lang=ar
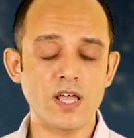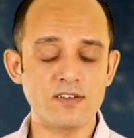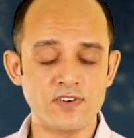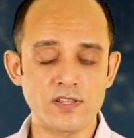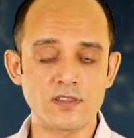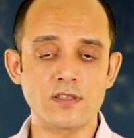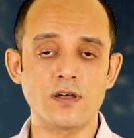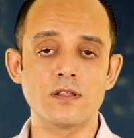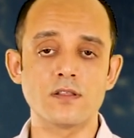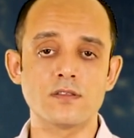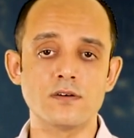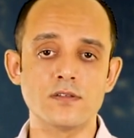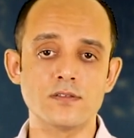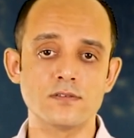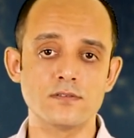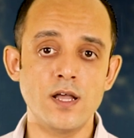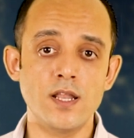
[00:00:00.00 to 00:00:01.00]
فانت
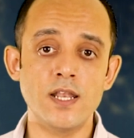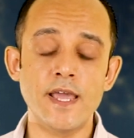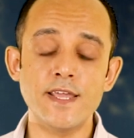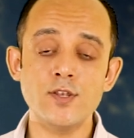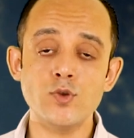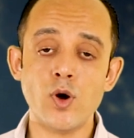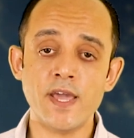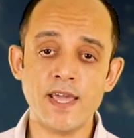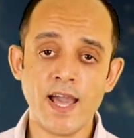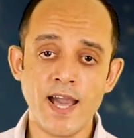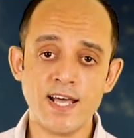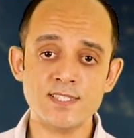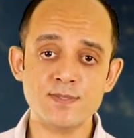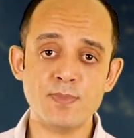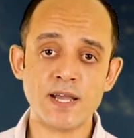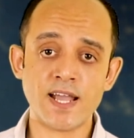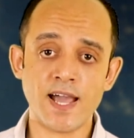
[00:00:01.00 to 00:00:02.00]
غلطان لانه
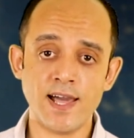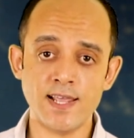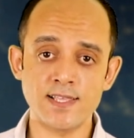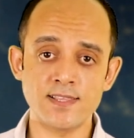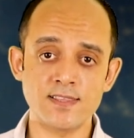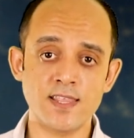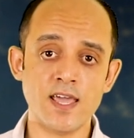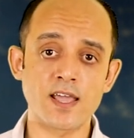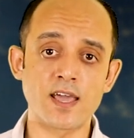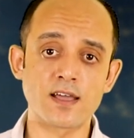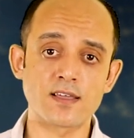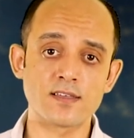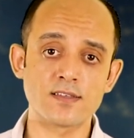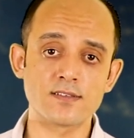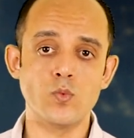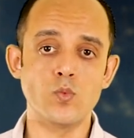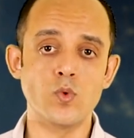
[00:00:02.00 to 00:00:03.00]
هيحاسبك على
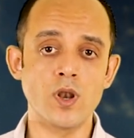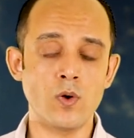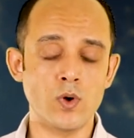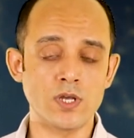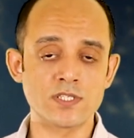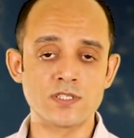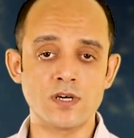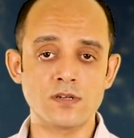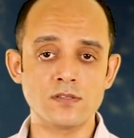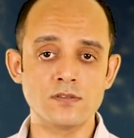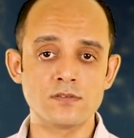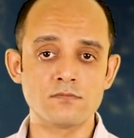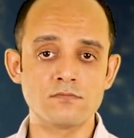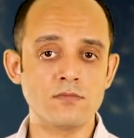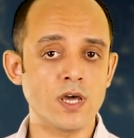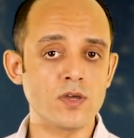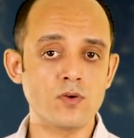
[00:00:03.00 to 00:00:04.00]
انتاجك ولو
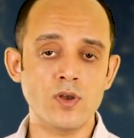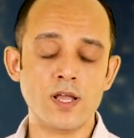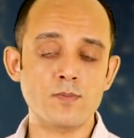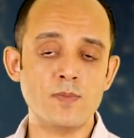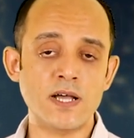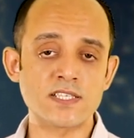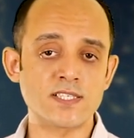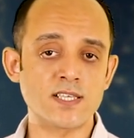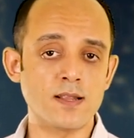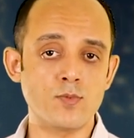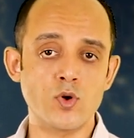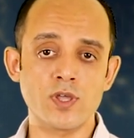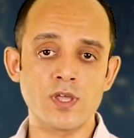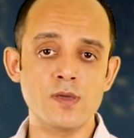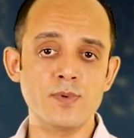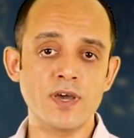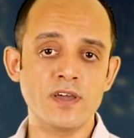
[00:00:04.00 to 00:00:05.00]
قصرت هيقولك مع السلامه
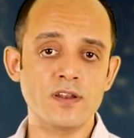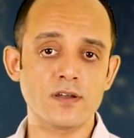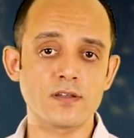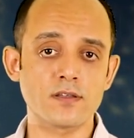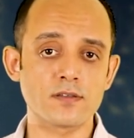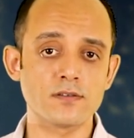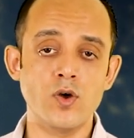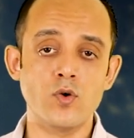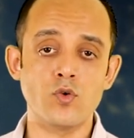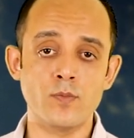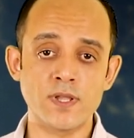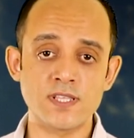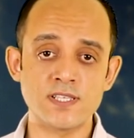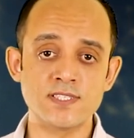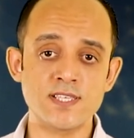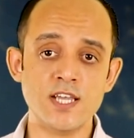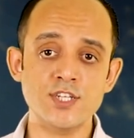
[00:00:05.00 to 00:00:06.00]
ويجيب غيرك وما
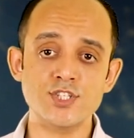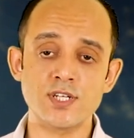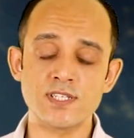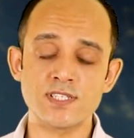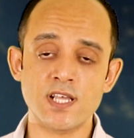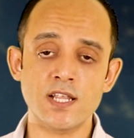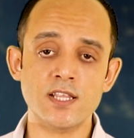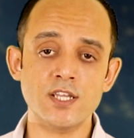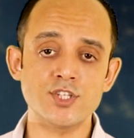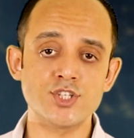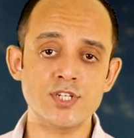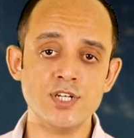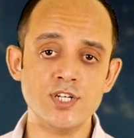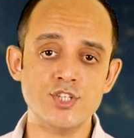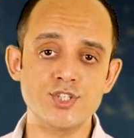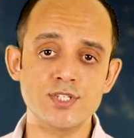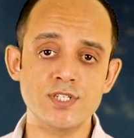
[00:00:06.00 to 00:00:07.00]
تنساش ان سنه
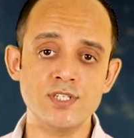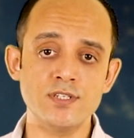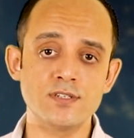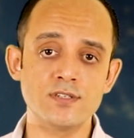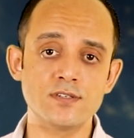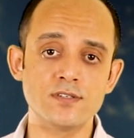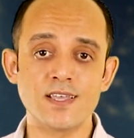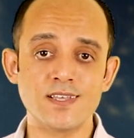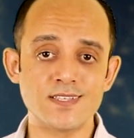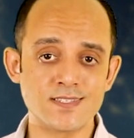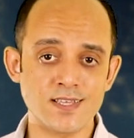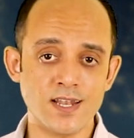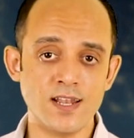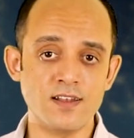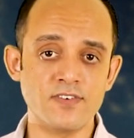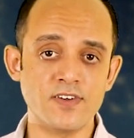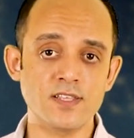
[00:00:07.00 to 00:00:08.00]
2020
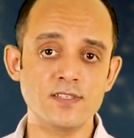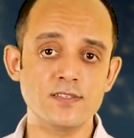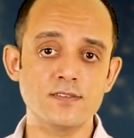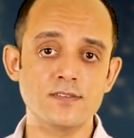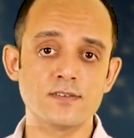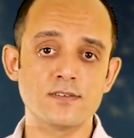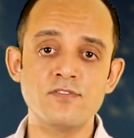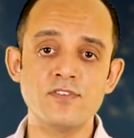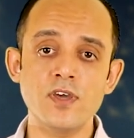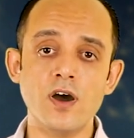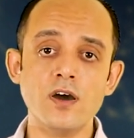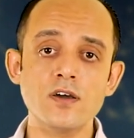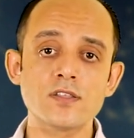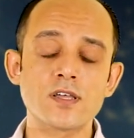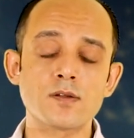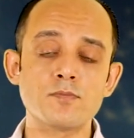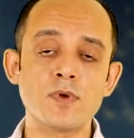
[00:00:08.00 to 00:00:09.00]
السنه اللي فاتت في
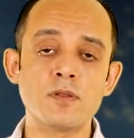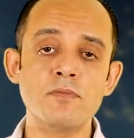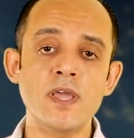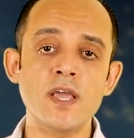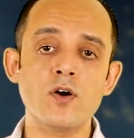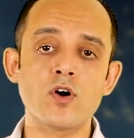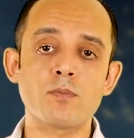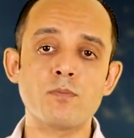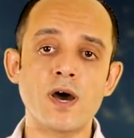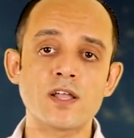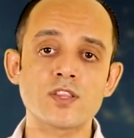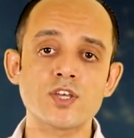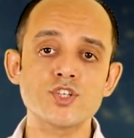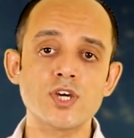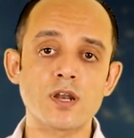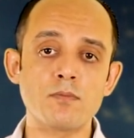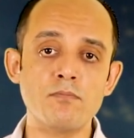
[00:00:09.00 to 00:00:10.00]
اكتر من
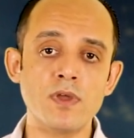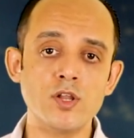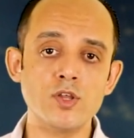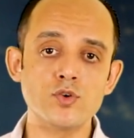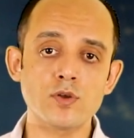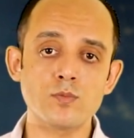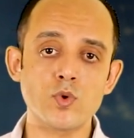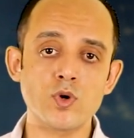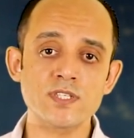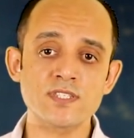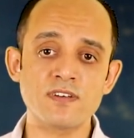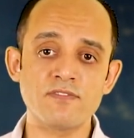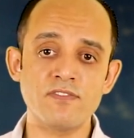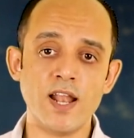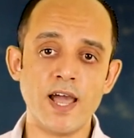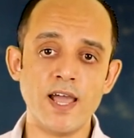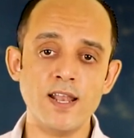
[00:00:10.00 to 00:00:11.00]
114 مليون
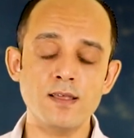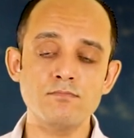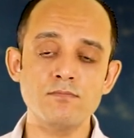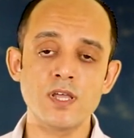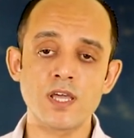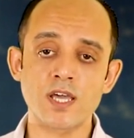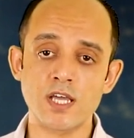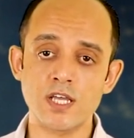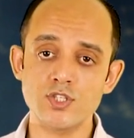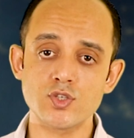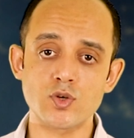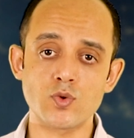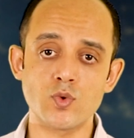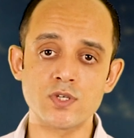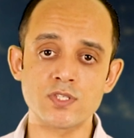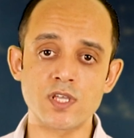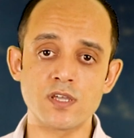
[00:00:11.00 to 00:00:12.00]
موظف في العالم
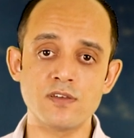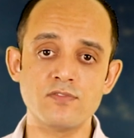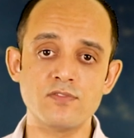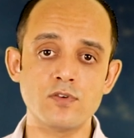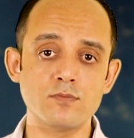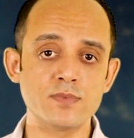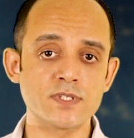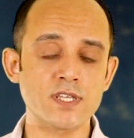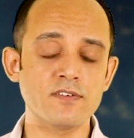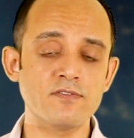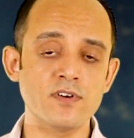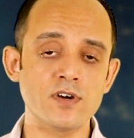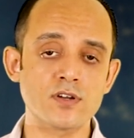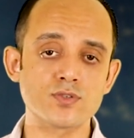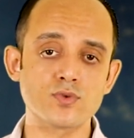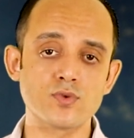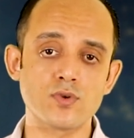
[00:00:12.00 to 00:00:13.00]
خسروا وظائفهم بسبب
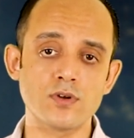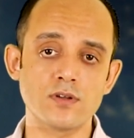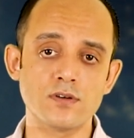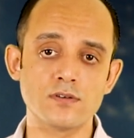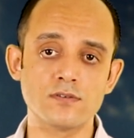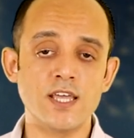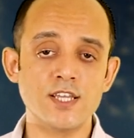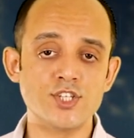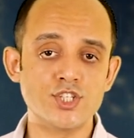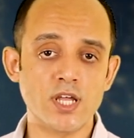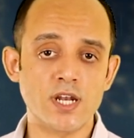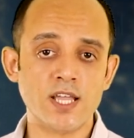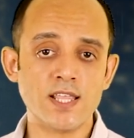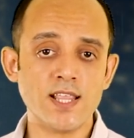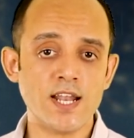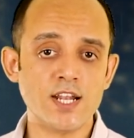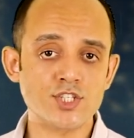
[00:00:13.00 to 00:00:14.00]
فيروس كورونا
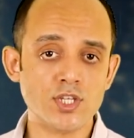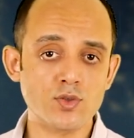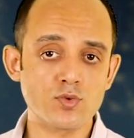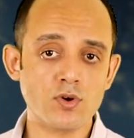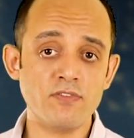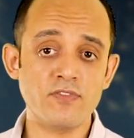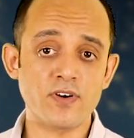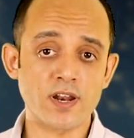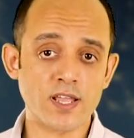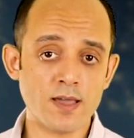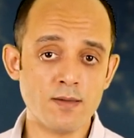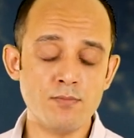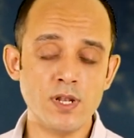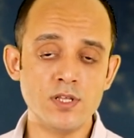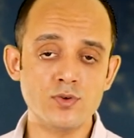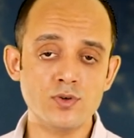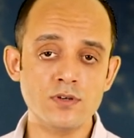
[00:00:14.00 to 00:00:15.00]
الشركات علشان توفر كام
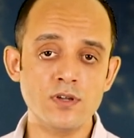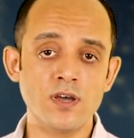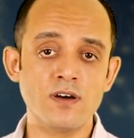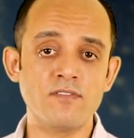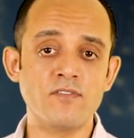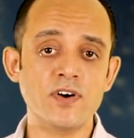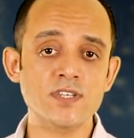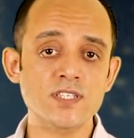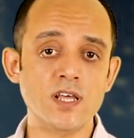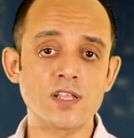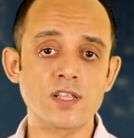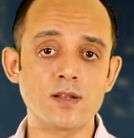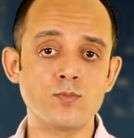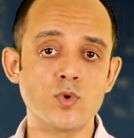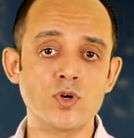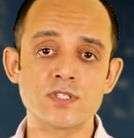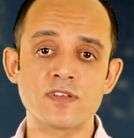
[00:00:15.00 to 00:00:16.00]
مليون فصلت
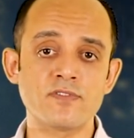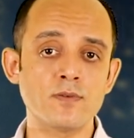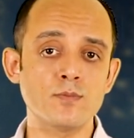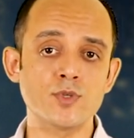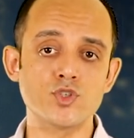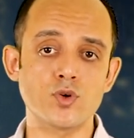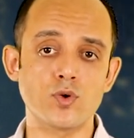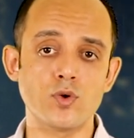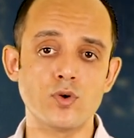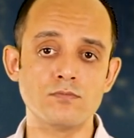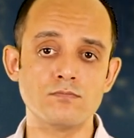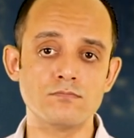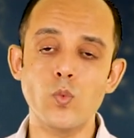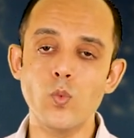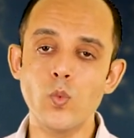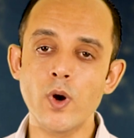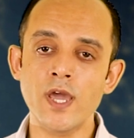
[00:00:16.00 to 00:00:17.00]
الموظفين من شغلهم
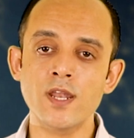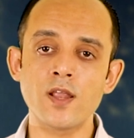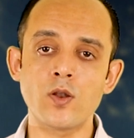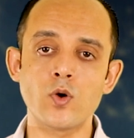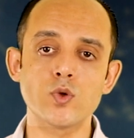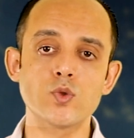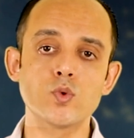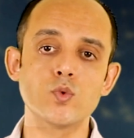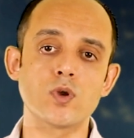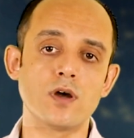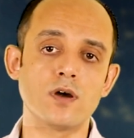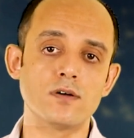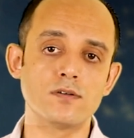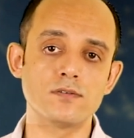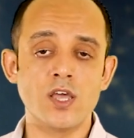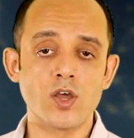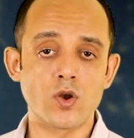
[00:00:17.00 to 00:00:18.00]
وهنا الخطوره
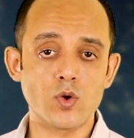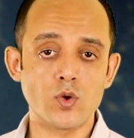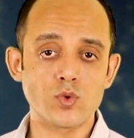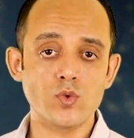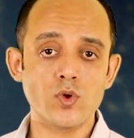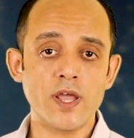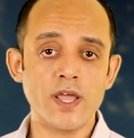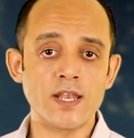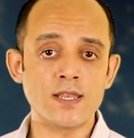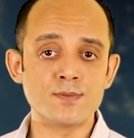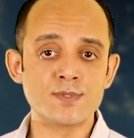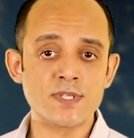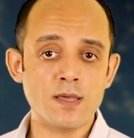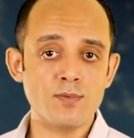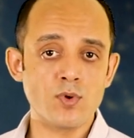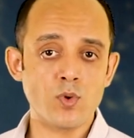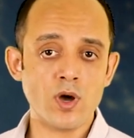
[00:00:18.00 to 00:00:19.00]
الخطورة إن
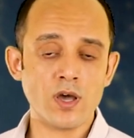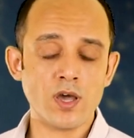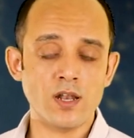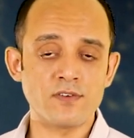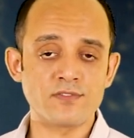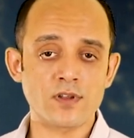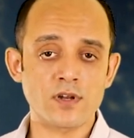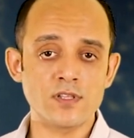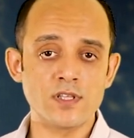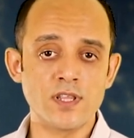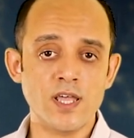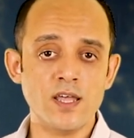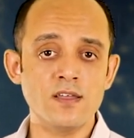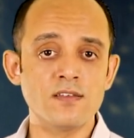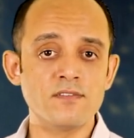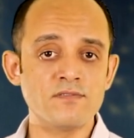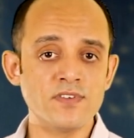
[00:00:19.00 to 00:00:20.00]
بسبب الواقع الافتراضي
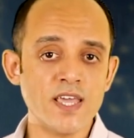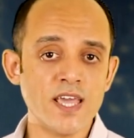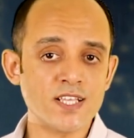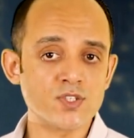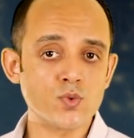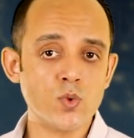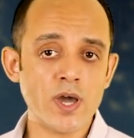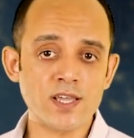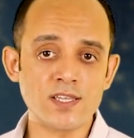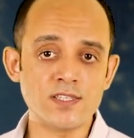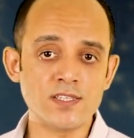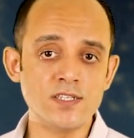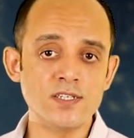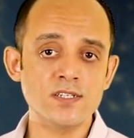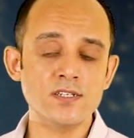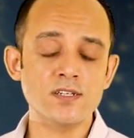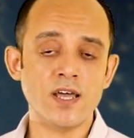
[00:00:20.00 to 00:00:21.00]
ده في أسواق
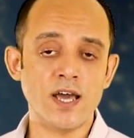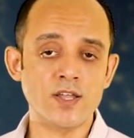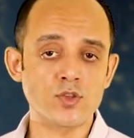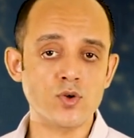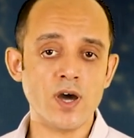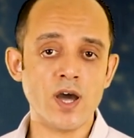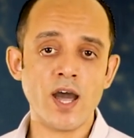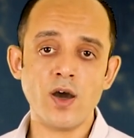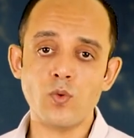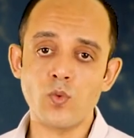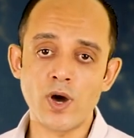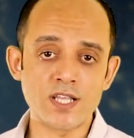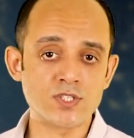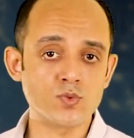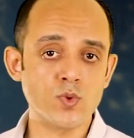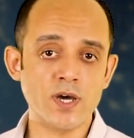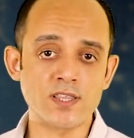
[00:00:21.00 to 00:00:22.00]
كتير هتقع
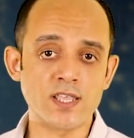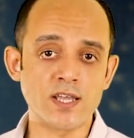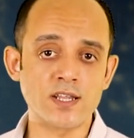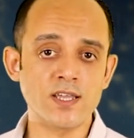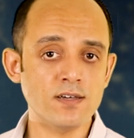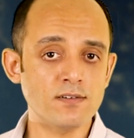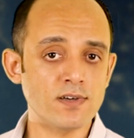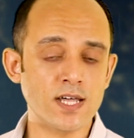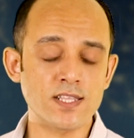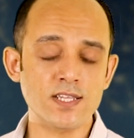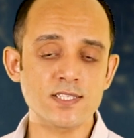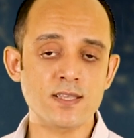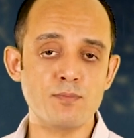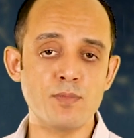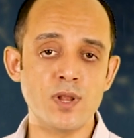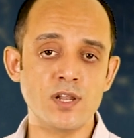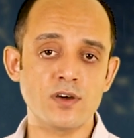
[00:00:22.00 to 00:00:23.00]
وأسواق تانية
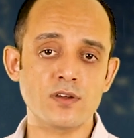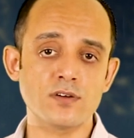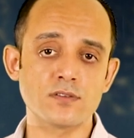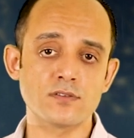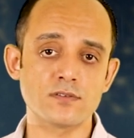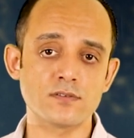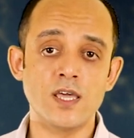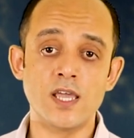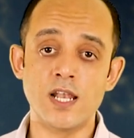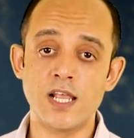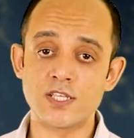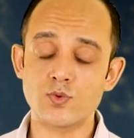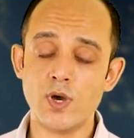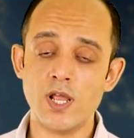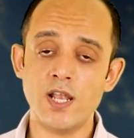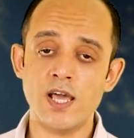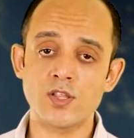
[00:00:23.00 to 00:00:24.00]
هتكسب مليارات
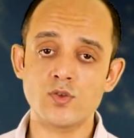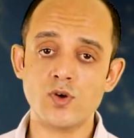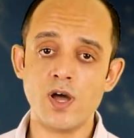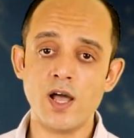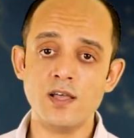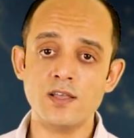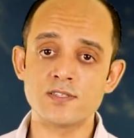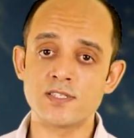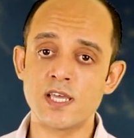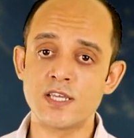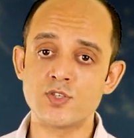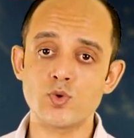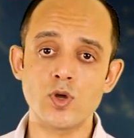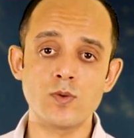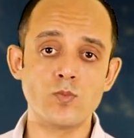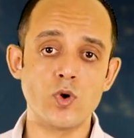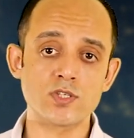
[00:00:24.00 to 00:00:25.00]
الأسواق اللي هتقع زي
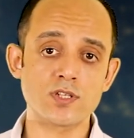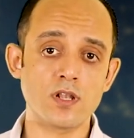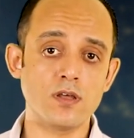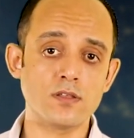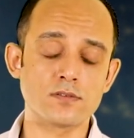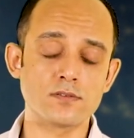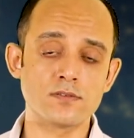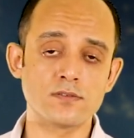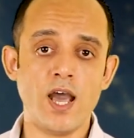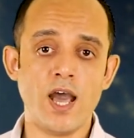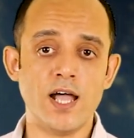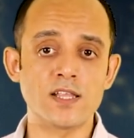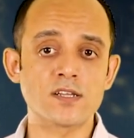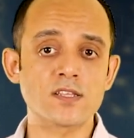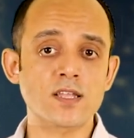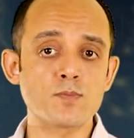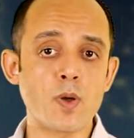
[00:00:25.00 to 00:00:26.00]
سوق المواصلات
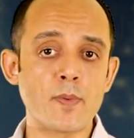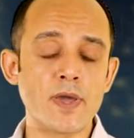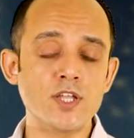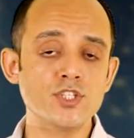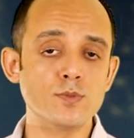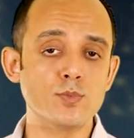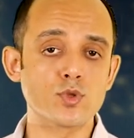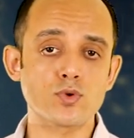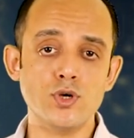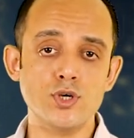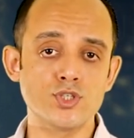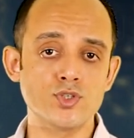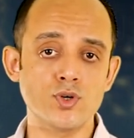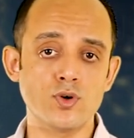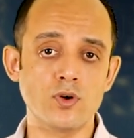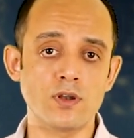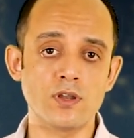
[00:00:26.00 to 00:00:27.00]
حضرتك ما بقتش بتروح
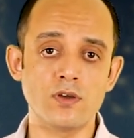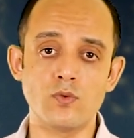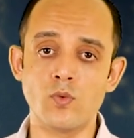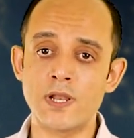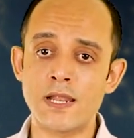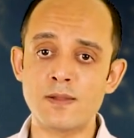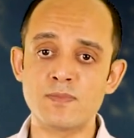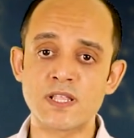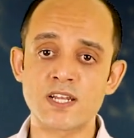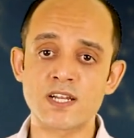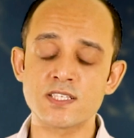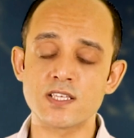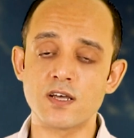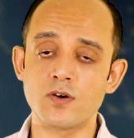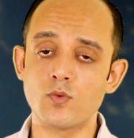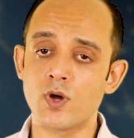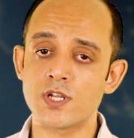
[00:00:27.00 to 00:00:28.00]
الشغل ولا
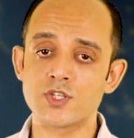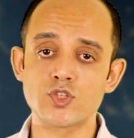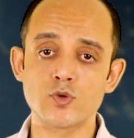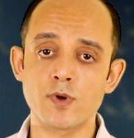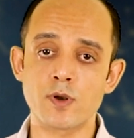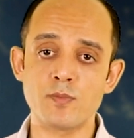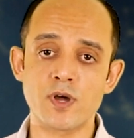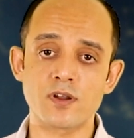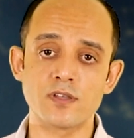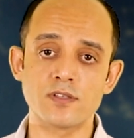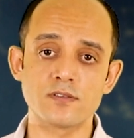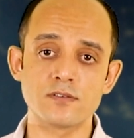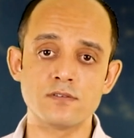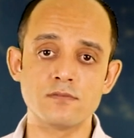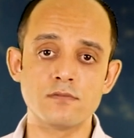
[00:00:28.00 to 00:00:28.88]
المدرسة ولا السوبر ماركت